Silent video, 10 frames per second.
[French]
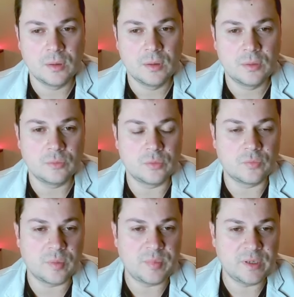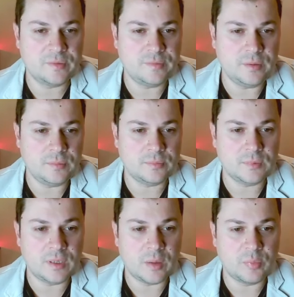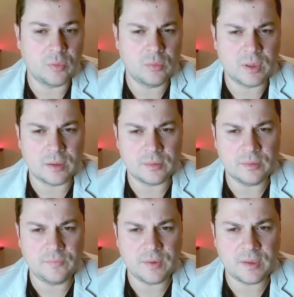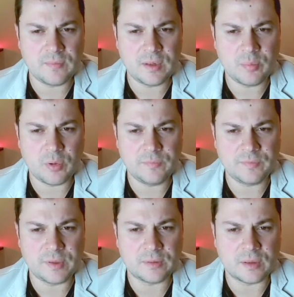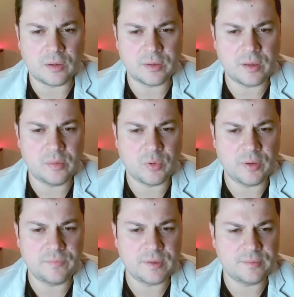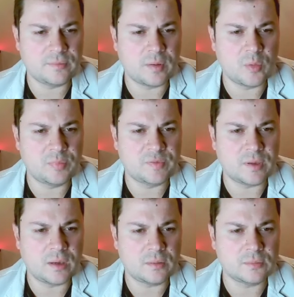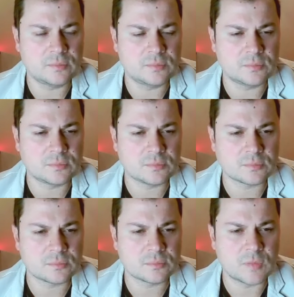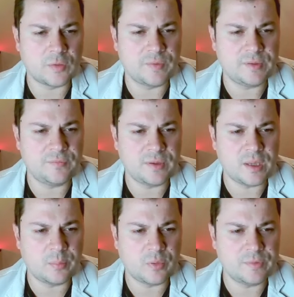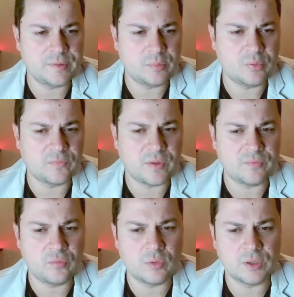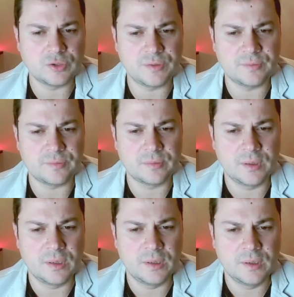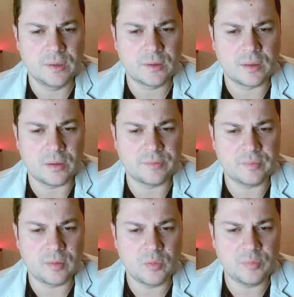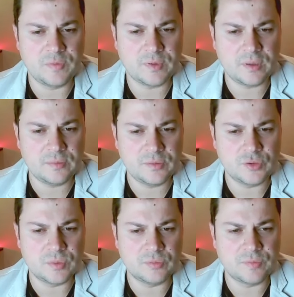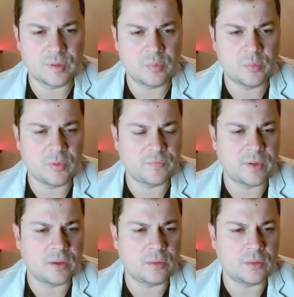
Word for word: Donc on voit bien qu'ici, il un il fait cavalier prend F7. Alors cavalier prend F7, c'est vraiment bizarre. En fait, il fait cavalier prend F7 pour faire fou prend H6. Alors c'est vraiment bizarre. Ici, je vais tout simplement faire... Euh,